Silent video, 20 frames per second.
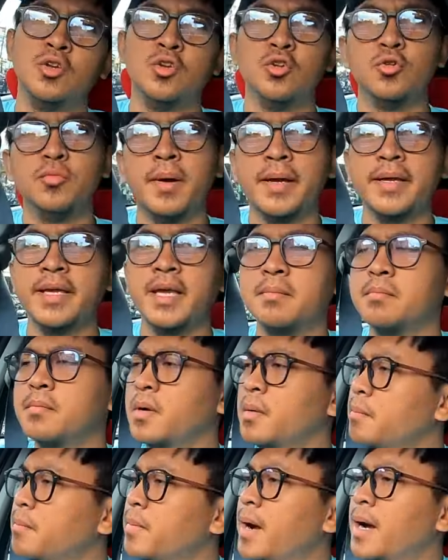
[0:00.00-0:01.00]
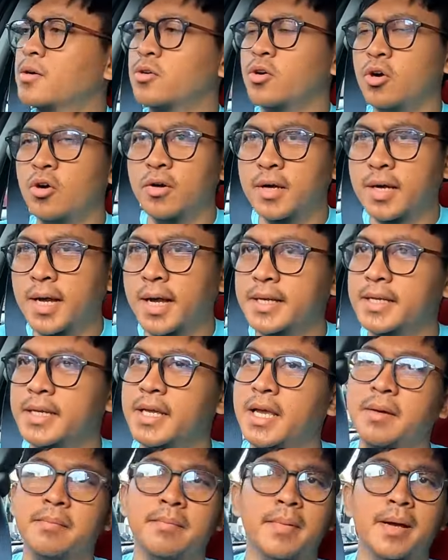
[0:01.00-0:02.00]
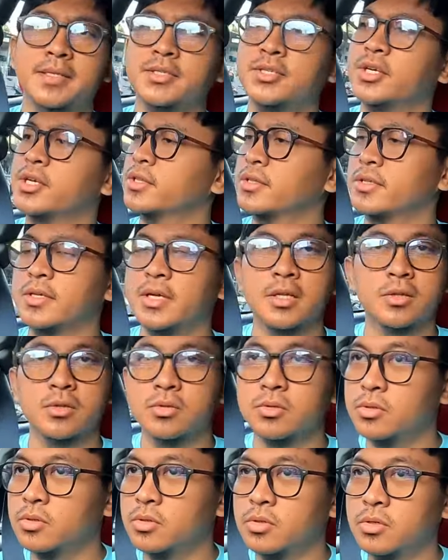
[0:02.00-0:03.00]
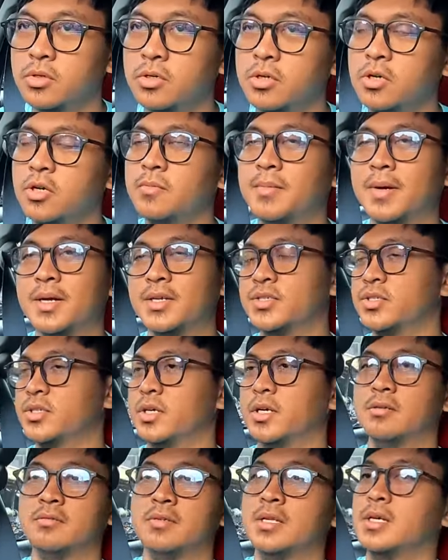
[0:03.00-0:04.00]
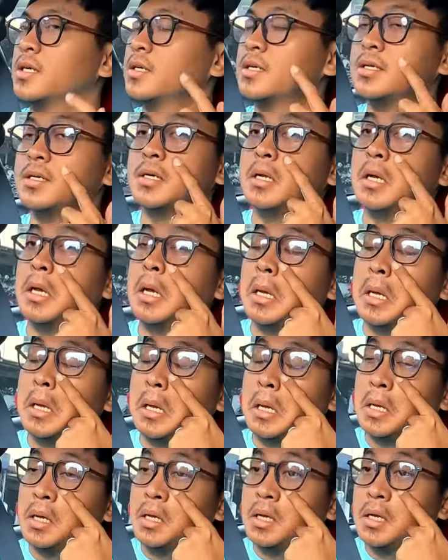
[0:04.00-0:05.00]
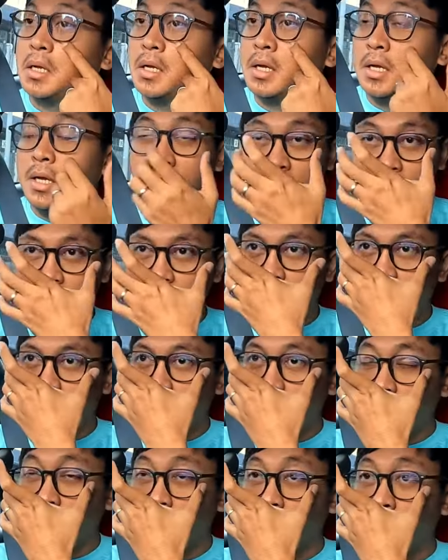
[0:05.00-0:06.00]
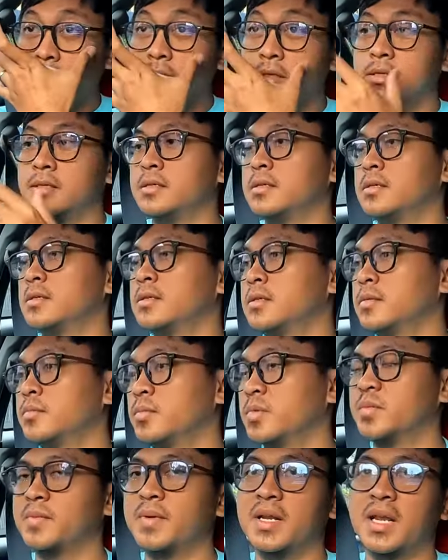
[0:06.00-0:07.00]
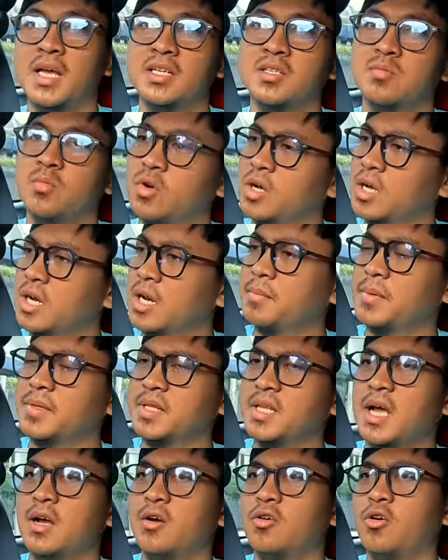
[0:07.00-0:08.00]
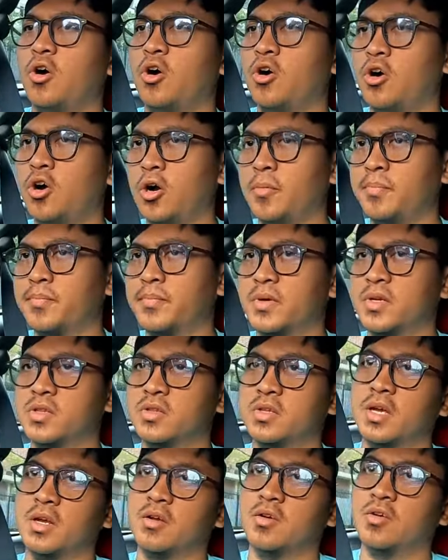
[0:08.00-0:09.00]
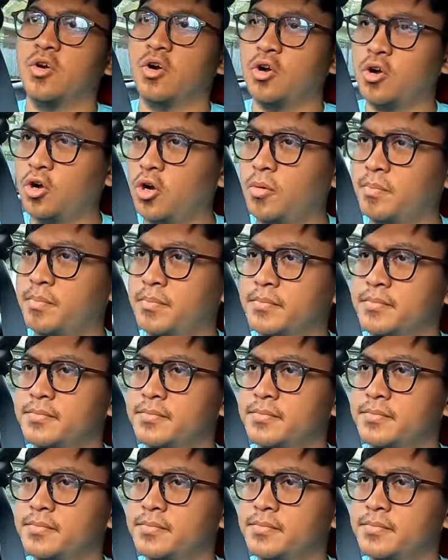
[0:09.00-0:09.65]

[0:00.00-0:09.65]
lumayan membagongkan ya macetnya tuh Masya Allah ada Bismillah semoga dapat yang kokop gitu yang kokop